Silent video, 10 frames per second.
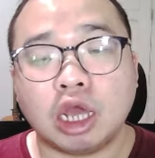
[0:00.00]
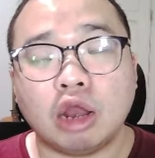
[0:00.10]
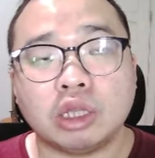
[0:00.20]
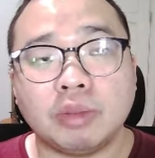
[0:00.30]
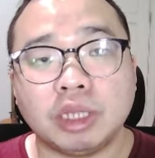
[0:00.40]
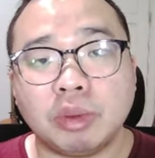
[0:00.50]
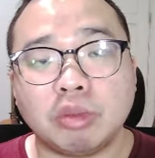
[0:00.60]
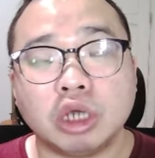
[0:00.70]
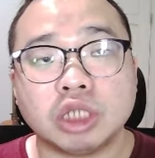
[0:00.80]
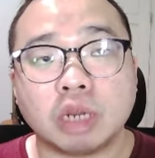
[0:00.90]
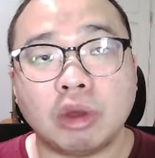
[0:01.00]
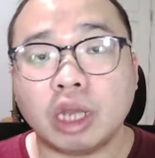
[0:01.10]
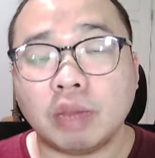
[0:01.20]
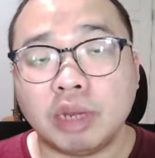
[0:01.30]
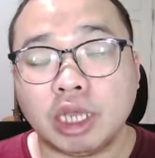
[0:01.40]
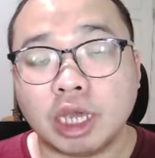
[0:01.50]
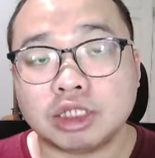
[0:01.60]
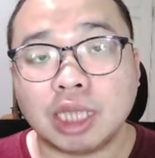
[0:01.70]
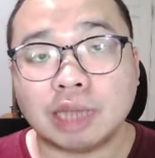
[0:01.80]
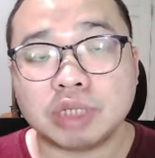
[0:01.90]
Jadi kalau teman-teman mau ngejar mount ya
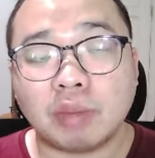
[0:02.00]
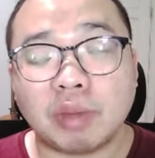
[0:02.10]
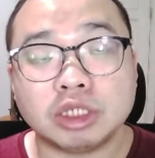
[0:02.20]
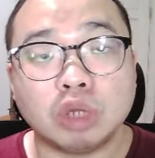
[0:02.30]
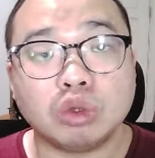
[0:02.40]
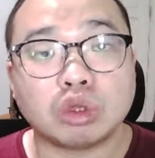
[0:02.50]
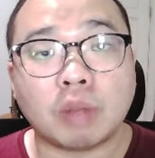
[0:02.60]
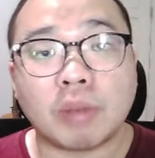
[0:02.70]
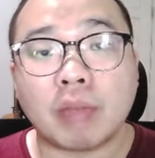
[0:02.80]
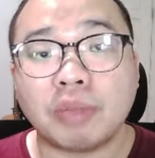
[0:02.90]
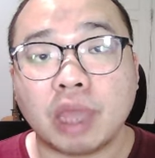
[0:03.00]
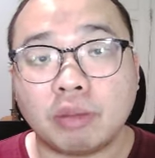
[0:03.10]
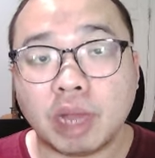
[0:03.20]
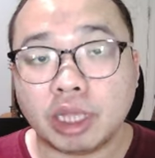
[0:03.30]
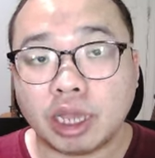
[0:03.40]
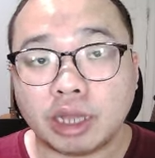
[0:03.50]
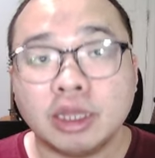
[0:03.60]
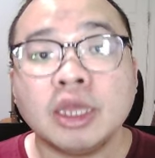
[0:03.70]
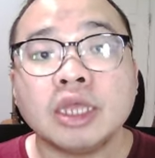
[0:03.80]
mendingan siap-siap aja untuk top up yang banyak.